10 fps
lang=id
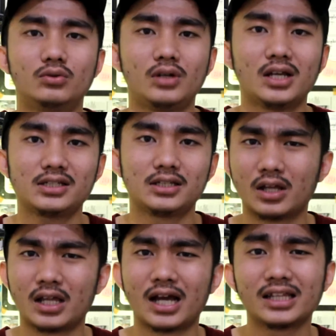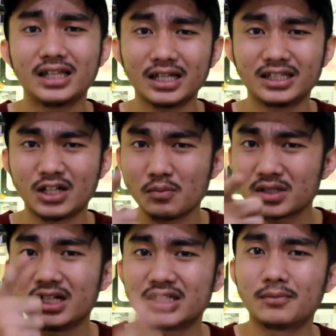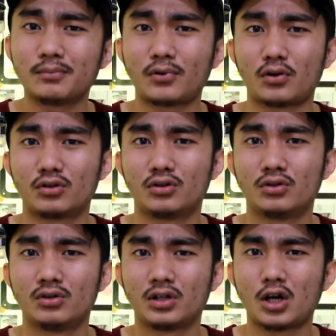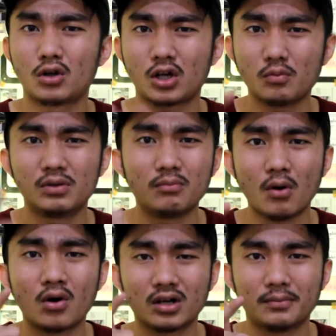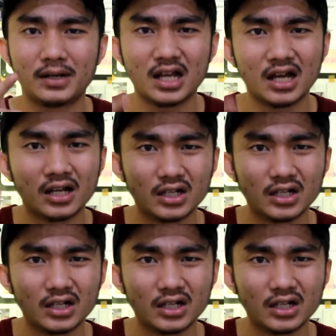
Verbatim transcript: tugas ya hati-hati kau bisa disemprot kalau kau berbohong kepada